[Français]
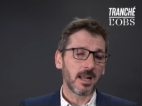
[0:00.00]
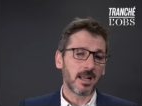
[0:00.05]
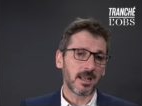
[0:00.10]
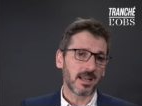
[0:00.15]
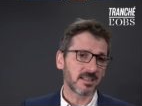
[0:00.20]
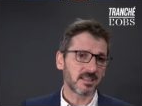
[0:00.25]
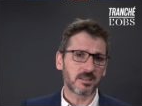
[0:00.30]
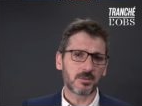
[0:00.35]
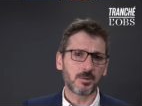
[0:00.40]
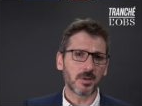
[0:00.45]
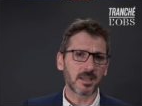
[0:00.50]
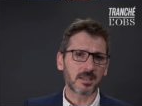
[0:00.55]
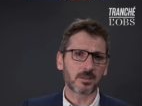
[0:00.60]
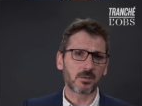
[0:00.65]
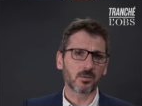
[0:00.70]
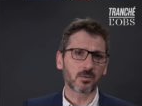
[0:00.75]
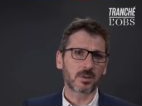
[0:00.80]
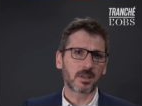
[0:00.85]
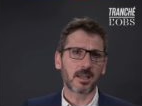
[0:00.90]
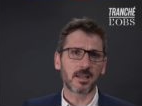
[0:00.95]
La
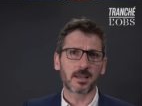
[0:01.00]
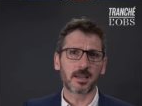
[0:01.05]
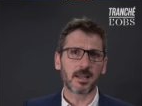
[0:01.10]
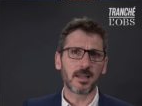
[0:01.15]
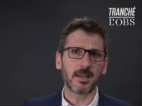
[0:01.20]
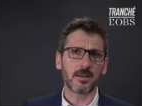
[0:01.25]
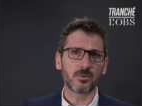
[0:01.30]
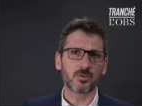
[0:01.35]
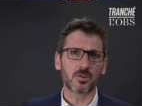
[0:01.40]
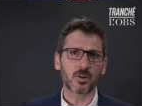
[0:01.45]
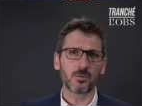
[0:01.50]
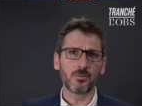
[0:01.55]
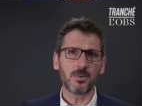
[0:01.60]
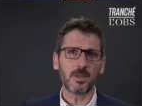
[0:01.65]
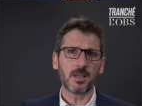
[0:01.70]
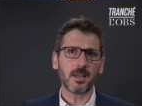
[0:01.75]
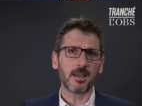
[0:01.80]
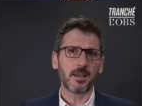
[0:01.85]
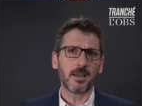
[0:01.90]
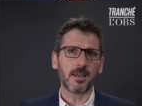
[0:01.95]
situation telle qu'elle est
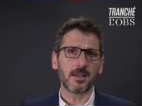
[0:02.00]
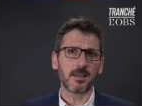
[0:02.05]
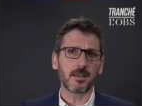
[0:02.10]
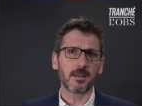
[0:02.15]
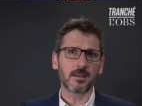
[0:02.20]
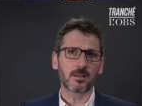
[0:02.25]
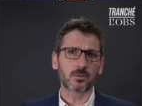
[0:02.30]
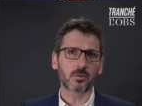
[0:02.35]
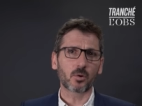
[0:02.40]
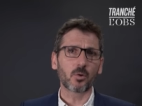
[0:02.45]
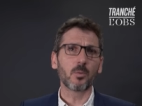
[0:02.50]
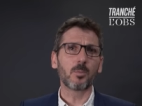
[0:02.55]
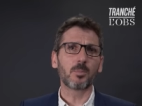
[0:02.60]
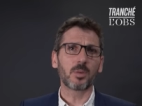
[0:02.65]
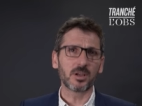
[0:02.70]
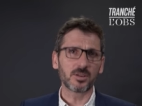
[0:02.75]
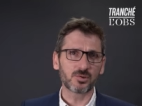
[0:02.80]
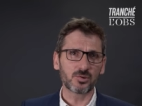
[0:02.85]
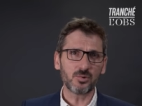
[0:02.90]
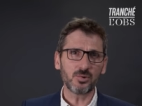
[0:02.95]
aujourd'hui est trop
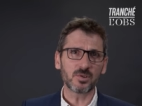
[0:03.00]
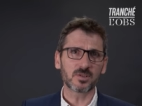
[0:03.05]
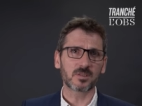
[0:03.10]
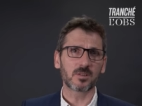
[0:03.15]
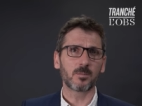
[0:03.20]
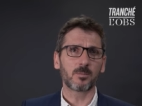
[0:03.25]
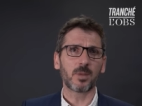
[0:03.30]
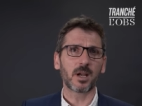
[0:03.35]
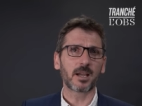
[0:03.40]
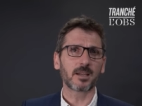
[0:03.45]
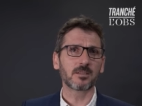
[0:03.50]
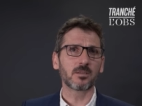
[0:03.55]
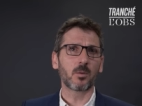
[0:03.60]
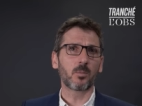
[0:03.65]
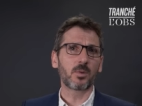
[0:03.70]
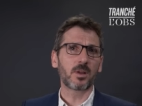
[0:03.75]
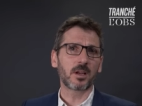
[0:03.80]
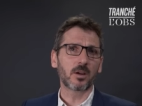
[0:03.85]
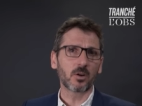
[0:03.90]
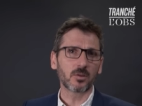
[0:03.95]
injuste. Par
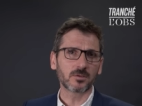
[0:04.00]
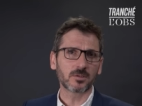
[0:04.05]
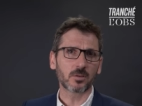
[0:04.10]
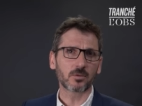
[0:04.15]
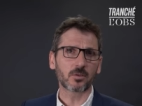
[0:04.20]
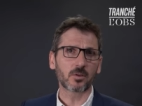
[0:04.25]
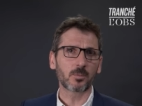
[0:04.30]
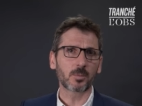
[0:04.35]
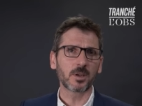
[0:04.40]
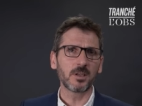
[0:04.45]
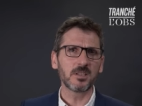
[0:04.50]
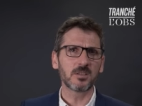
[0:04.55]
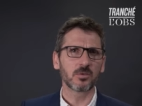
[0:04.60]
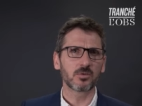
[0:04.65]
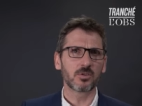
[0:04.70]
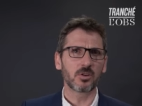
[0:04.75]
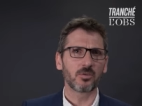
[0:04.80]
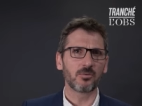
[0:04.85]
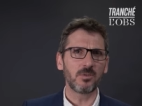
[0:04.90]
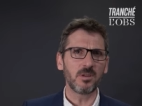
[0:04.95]
exemple, les grandes entreprises
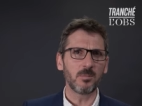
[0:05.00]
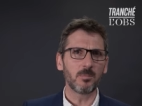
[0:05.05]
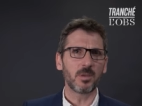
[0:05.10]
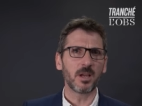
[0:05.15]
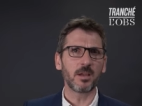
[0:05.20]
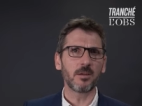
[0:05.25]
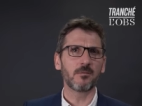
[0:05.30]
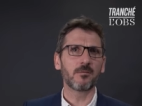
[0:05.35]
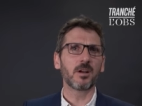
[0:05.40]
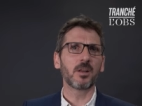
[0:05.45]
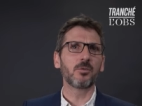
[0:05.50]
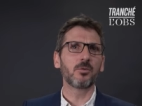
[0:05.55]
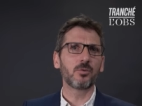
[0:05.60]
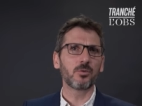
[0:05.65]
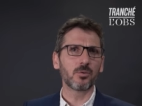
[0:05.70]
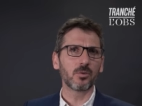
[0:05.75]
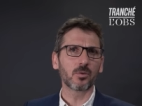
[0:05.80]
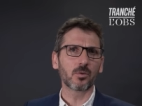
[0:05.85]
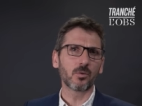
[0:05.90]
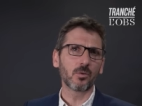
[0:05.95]
aujourd'hui payent
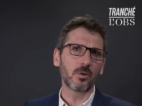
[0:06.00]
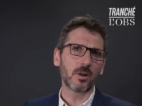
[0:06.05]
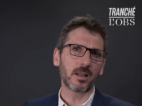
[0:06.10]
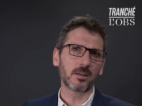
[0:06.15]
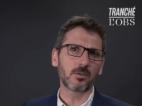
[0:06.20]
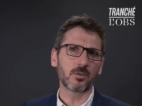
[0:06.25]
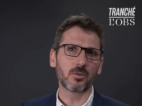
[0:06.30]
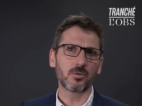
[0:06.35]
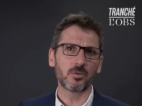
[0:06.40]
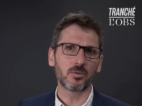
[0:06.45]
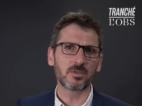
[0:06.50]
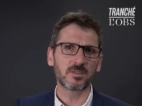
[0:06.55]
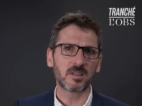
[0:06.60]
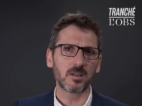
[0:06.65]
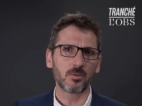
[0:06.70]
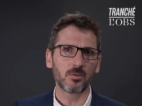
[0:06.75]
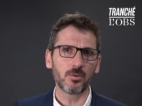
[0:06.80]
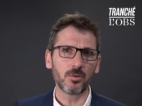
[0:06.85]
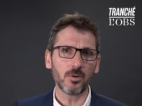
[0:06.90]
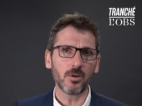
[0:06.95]
22 euros la tonne de
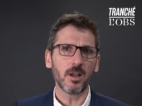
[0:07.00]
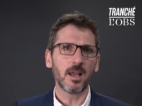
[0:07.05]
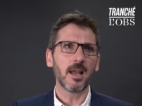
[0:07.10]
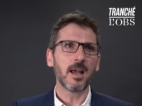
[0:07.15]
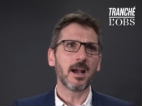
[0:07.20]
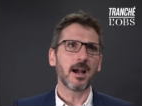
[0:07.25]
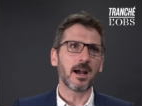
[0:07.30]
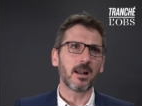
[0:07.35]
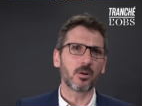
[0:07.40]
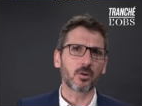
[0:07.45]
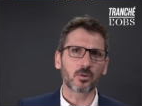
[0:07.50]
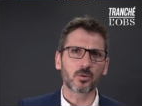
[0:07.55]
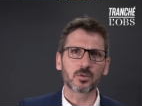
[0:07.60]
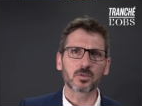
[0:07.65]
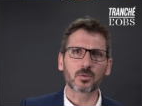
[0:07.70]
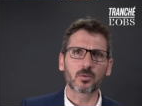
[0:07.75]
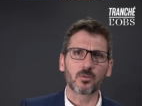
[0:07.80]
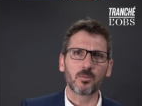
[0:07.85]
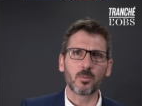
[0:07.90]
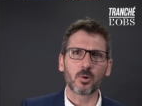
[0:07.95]
CO2, alors que
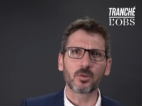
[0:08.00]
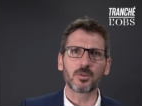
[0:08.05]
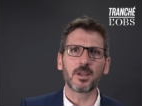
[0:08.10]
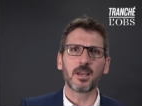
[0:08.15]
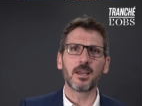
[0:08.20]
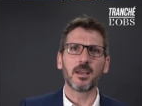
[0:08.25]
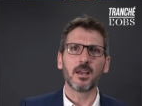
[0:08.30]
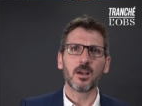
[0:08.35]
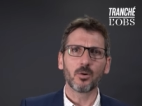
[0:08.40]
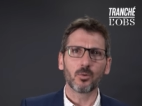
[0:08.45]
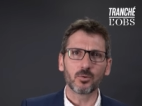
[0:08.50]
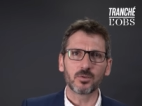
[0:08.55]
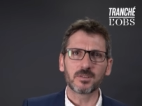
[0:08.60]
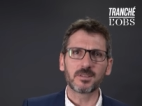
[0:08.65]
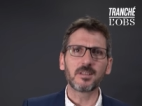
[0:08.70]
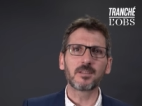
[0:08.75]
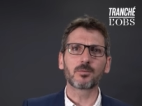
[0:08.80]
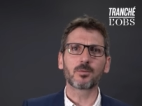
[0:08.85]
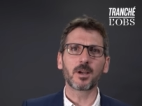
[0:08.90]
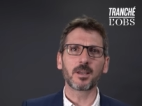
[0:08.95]
ce qu'on demandait aux
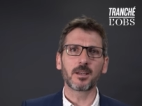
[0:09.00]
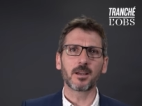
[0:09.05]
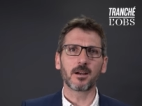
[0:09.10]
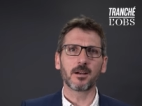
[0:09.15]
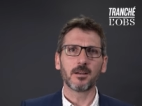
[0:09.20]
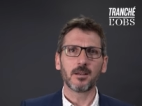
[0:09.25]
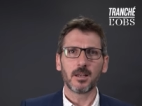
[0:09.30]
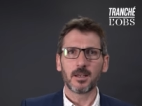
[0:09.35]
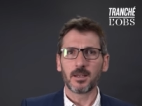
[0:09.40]
citoyens,